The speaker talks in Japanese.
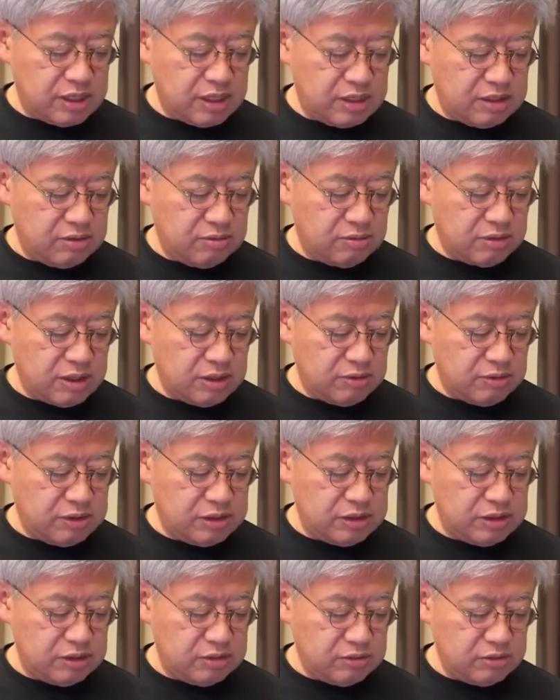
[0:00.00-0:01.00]
天皇家の
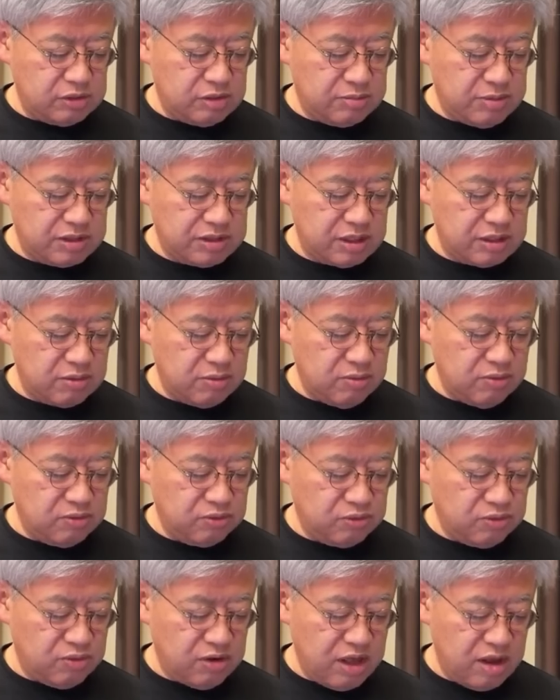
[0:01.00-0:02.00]
一員としてまさに
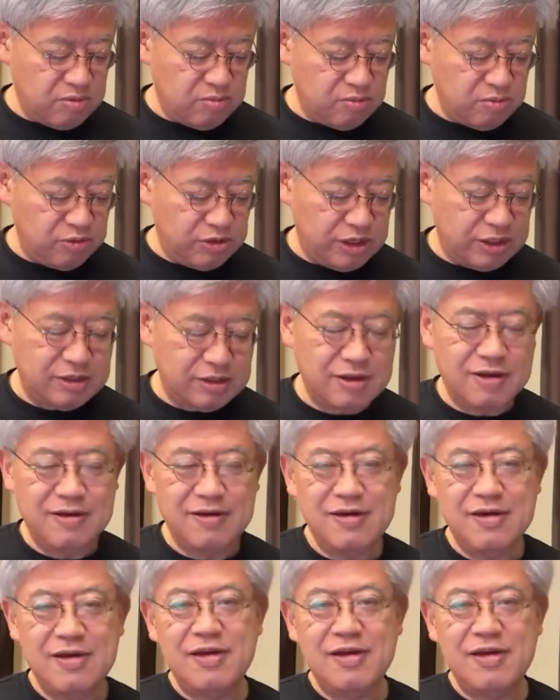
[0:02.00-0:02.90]
王道を歩むものだと。